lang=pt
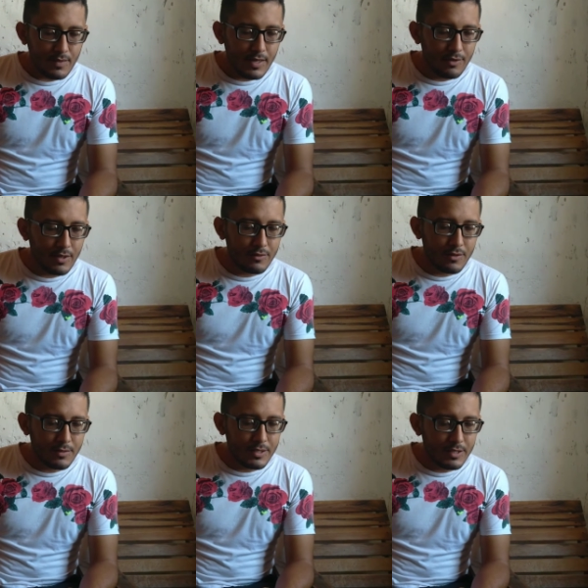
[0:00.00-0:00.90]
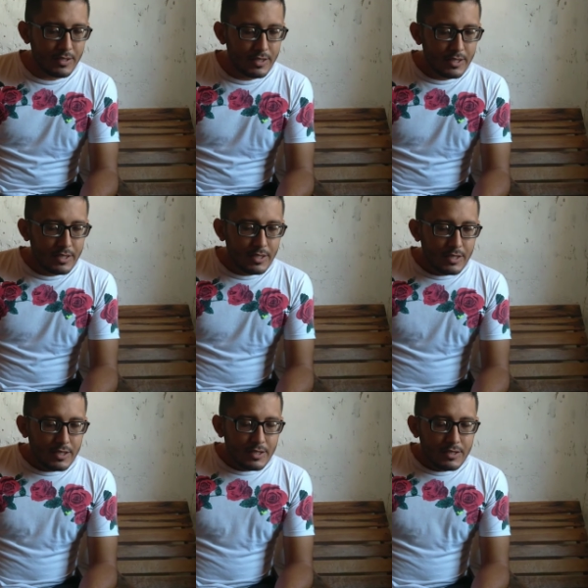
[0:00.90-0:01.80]
Agora vamos aqui.
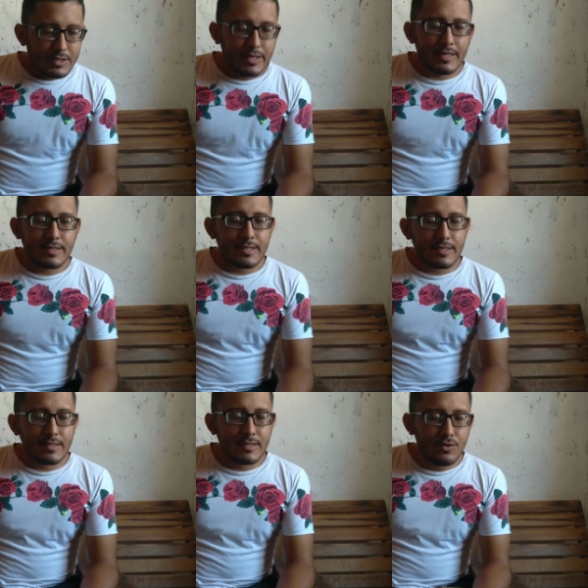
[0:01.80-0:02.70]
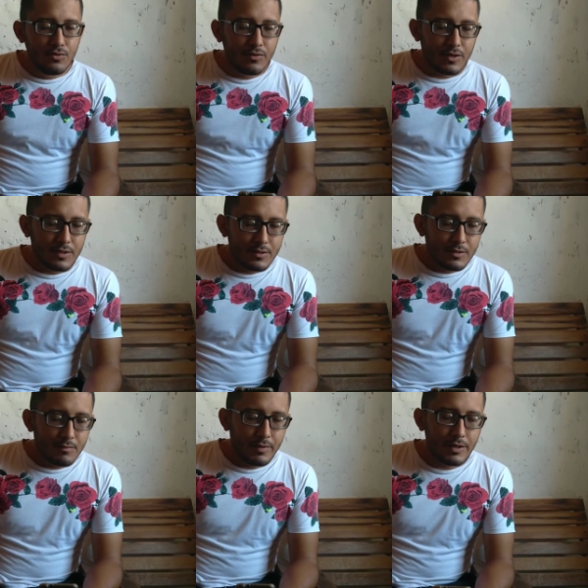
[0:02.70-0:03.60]
Jéssica Silva
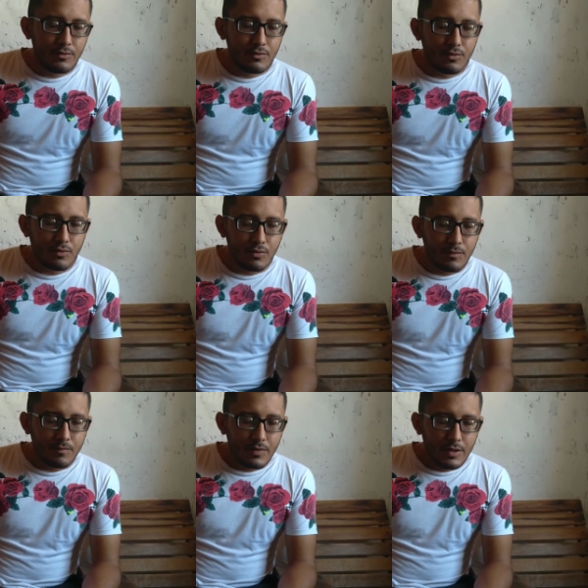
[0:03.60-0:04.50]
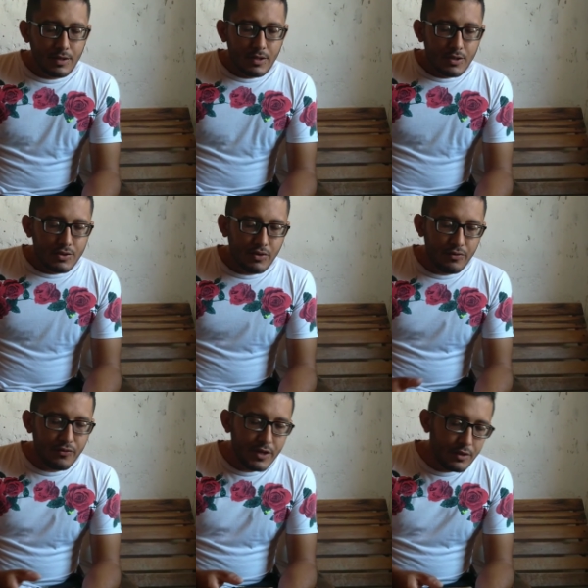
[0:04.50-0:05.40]
perguntou: João
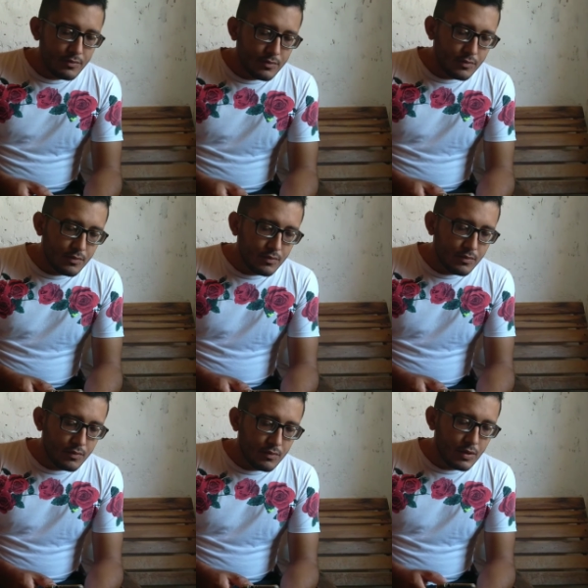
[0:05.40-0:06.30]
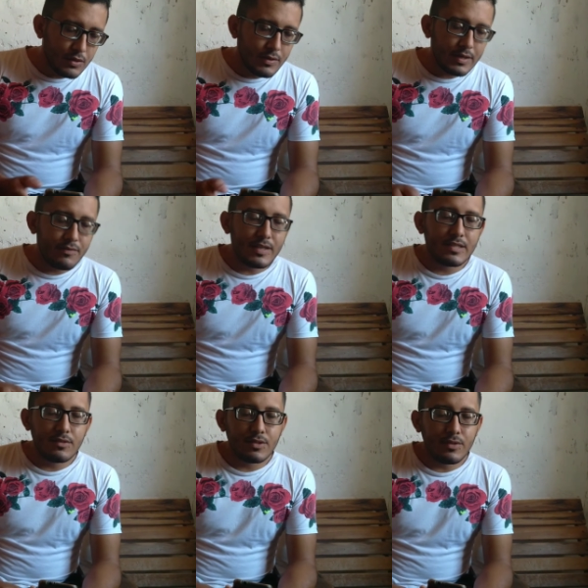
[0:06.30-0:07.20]
Filho, quando é que vai
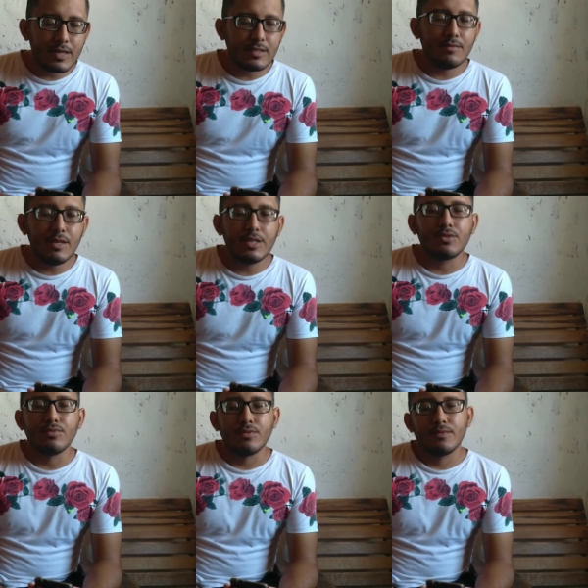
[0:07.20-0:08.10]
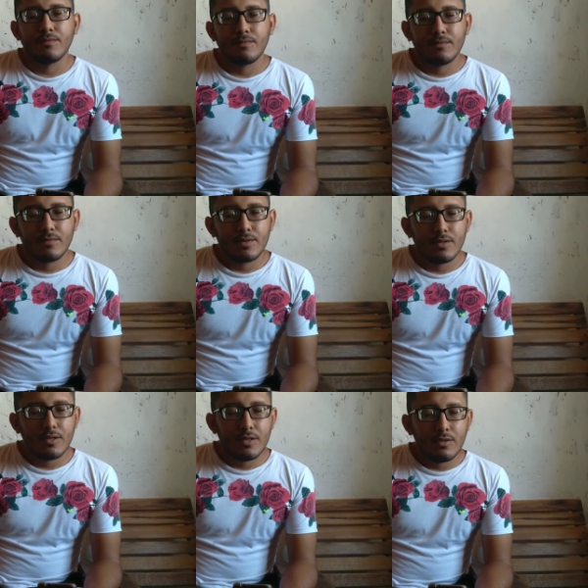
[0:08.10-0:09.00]
ser o seu casamento?
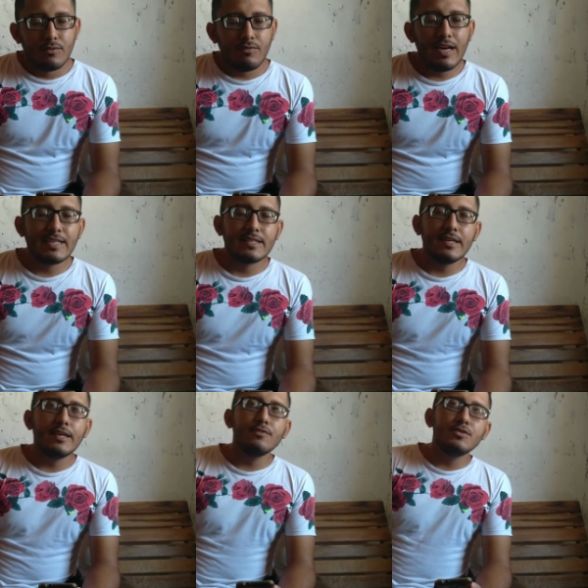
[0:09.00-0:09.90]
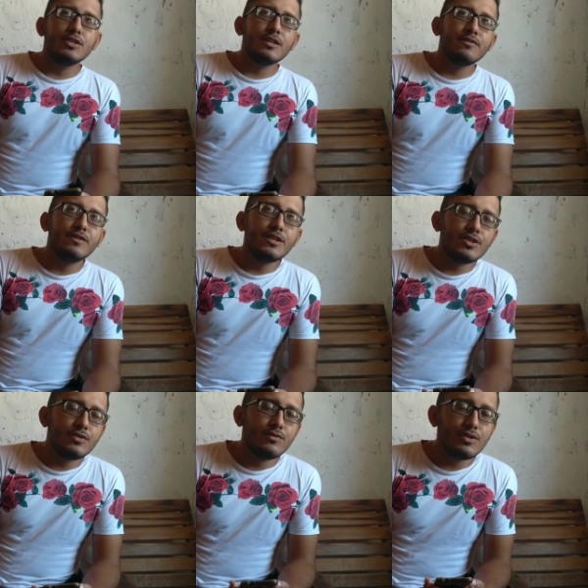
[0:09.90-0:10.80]
Vai ser no dia
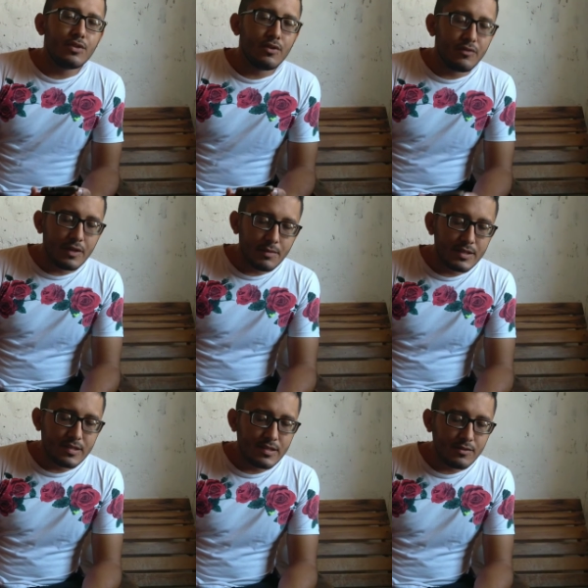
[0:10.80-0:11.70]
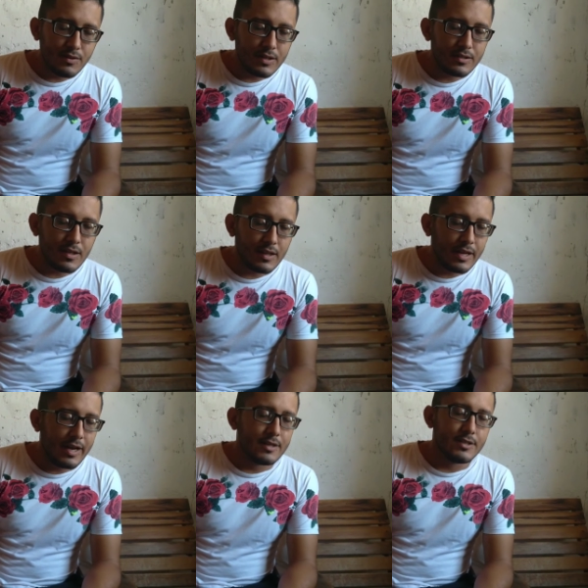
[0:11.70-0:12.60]
21 de novembro, às 5 horas da
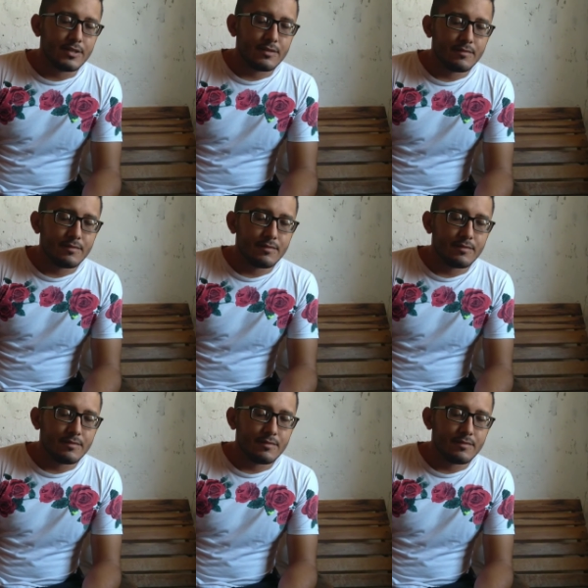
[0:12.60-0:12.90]
tarde.